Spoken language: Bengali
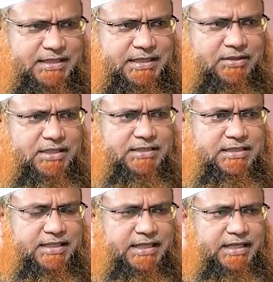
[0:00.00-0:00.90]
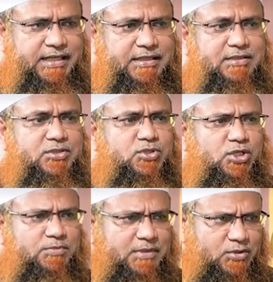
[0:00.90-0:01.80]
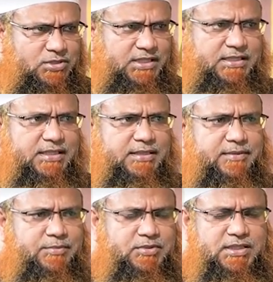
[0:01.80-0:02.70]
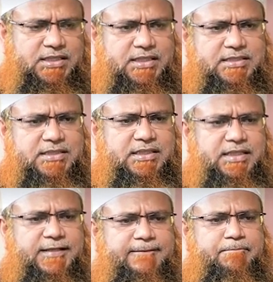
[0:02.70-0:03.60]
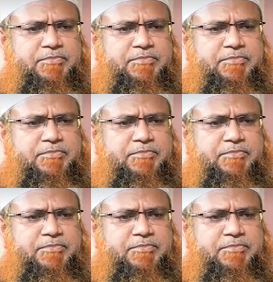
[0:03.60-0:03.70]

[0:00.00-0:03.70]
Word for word: তাহলে যারা সৎ মানুষ আসেন এবং যাদের কাছে দিনের